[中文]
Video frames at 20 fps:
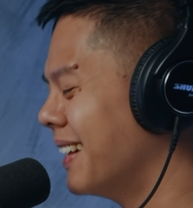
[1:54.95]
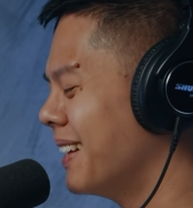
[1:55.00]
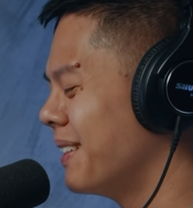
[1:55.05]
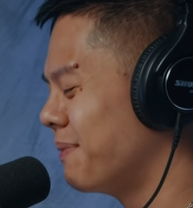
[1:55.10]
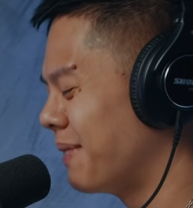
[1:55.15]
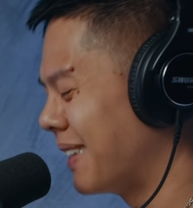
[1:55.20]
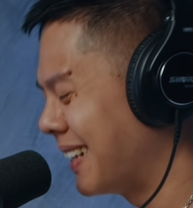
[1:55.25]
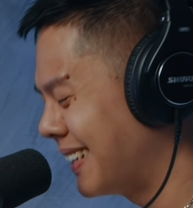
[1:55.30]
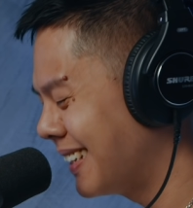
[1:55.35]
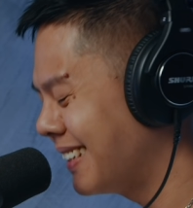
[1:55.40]

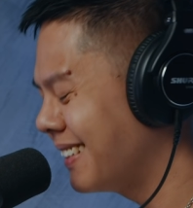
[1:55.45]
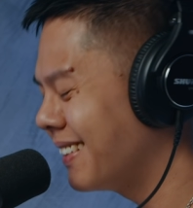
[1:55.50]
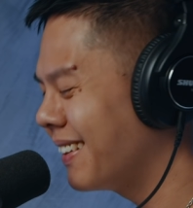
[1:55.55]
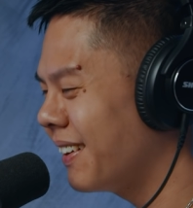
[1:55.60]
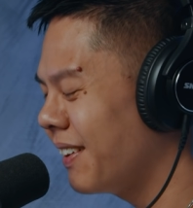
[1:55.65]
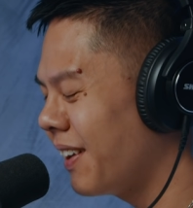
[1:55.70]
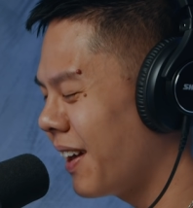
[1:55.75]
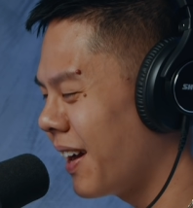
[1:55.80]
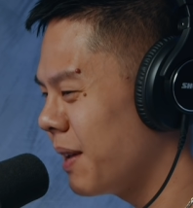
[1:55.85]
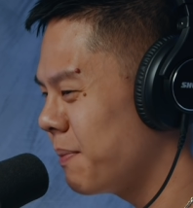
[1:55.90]
每天都要
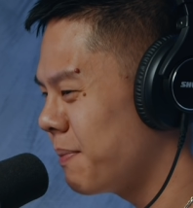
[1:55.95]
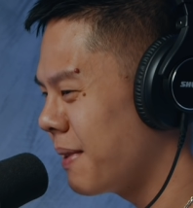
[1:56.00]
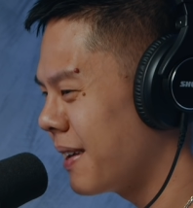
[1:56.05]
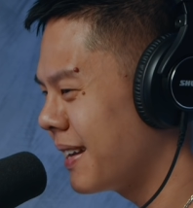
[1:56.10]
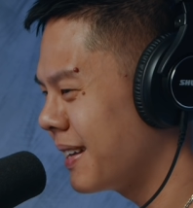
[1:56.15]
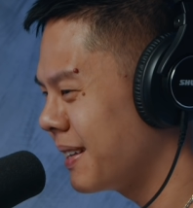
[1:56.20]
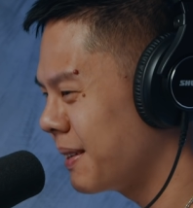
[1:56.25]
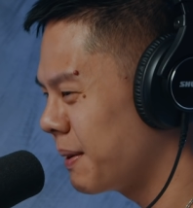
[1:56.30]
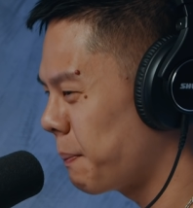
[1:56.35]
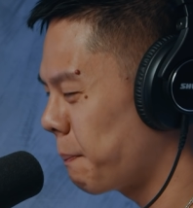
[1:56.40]
来一
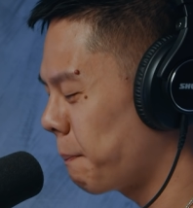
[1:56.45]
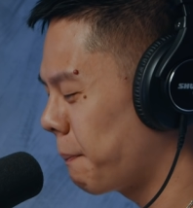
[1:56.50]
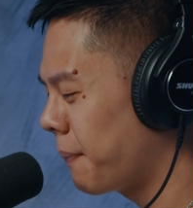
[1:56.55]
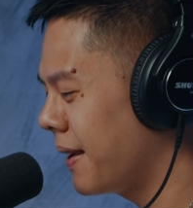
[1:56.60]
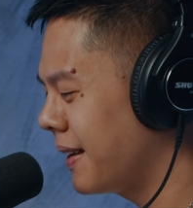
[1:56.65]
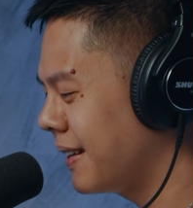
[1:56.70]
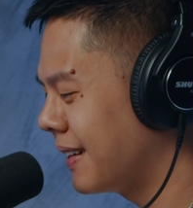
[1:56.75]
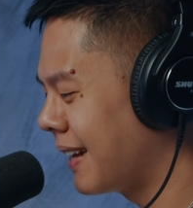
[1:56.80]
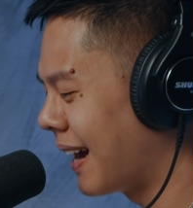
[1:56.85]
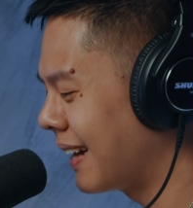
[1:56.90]
杯。
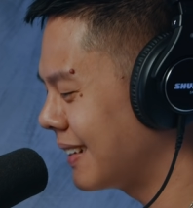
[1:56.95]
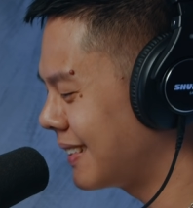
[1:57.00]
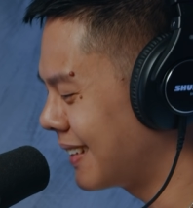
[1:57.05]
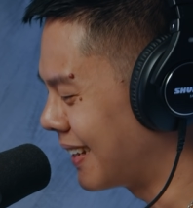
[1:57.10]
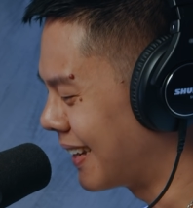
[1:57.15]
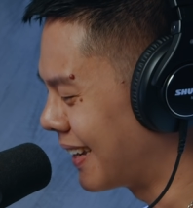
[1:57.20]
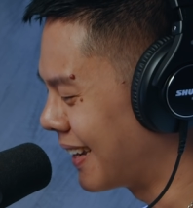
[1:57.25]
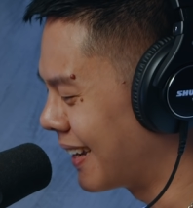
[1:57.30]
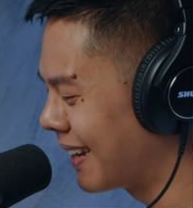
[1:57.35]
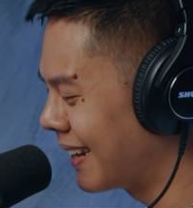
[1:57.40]
冰拿
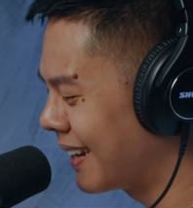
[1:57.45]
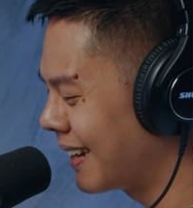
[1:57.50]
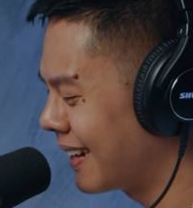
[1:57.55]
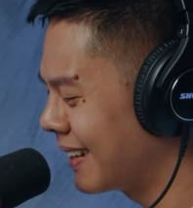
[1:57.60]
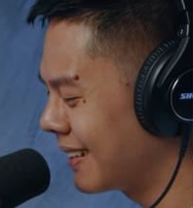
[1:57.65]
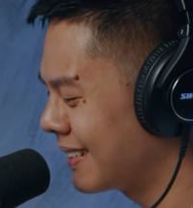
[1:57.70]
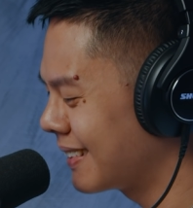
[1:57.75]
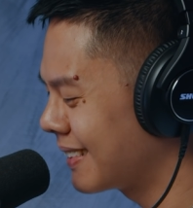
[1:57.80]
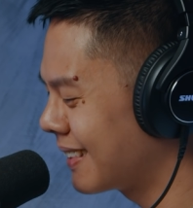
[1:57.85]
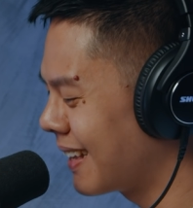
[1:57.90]

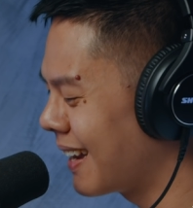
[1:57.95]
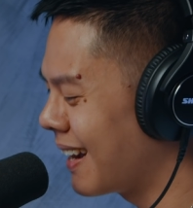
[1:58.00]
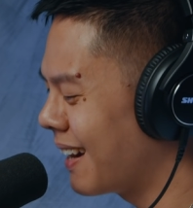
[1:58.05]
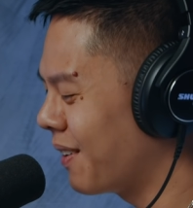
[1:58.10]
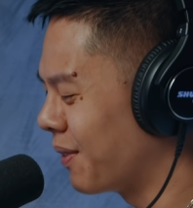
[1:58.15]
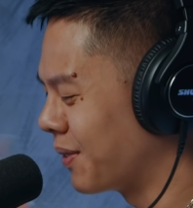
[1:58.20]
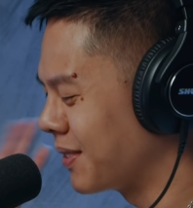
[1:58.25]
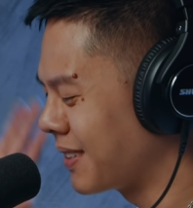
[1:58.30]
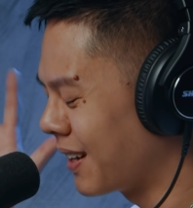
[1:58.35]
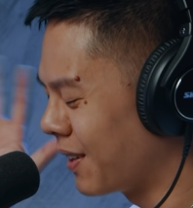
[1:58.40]
铁，大家好，
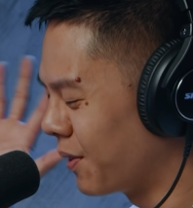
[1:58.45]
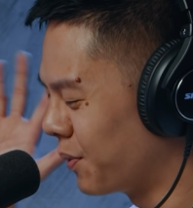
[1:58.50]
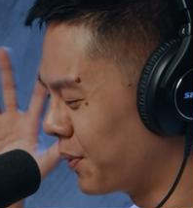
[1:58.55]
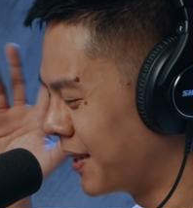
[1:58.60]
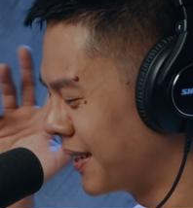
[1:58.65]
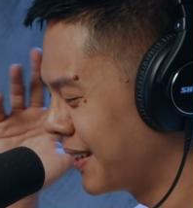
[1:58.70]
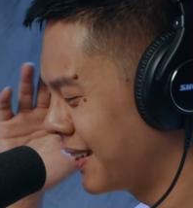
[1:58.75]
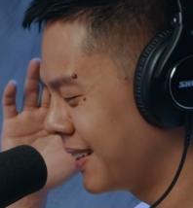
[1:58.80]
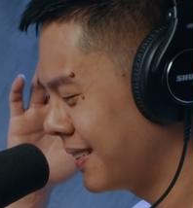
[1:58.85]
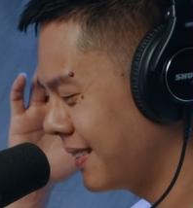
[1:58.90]
我是艾尔
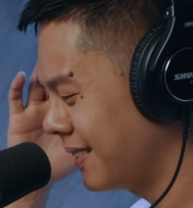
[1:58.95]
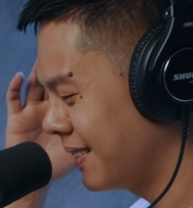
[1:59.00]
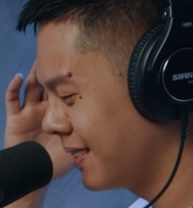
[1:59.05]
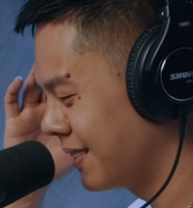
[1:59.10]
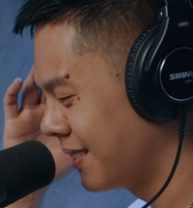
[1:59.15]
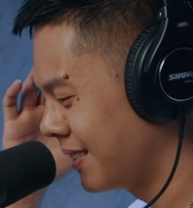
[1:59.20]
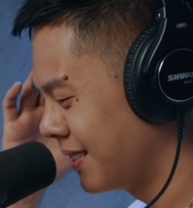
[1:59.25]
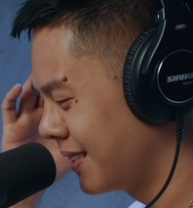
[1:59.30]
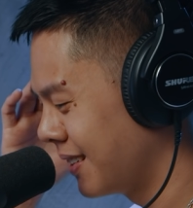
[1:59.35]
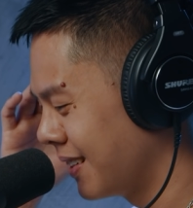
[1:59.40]
文。
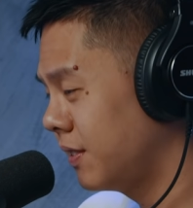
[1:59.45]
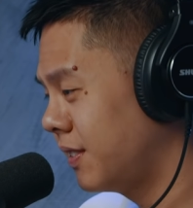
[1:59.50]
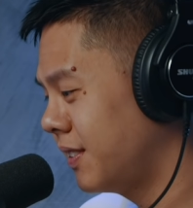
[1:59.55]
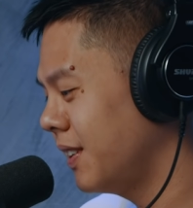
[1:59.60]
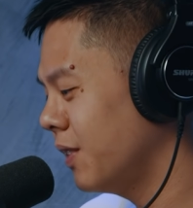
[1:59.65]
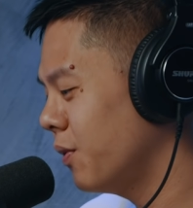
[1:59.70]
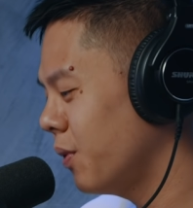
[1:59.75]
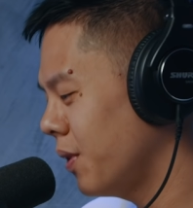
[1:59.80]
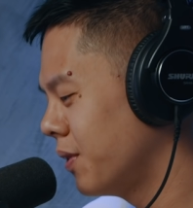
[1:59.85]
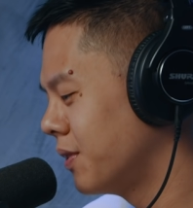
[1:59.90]
今
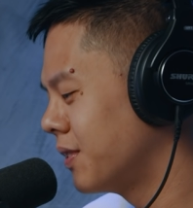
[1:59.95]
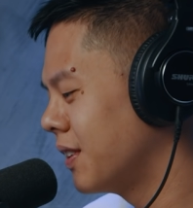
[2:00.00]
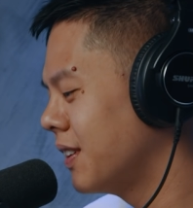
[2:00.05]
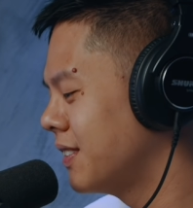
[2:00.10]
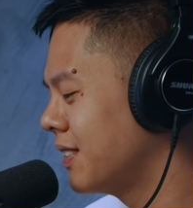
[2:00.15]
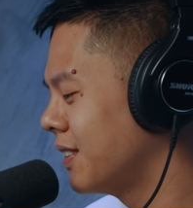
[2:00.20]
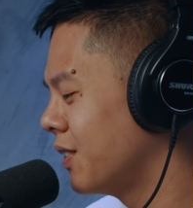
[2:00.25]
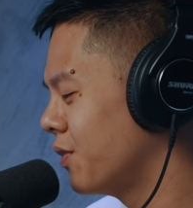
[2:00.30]
天会有这一集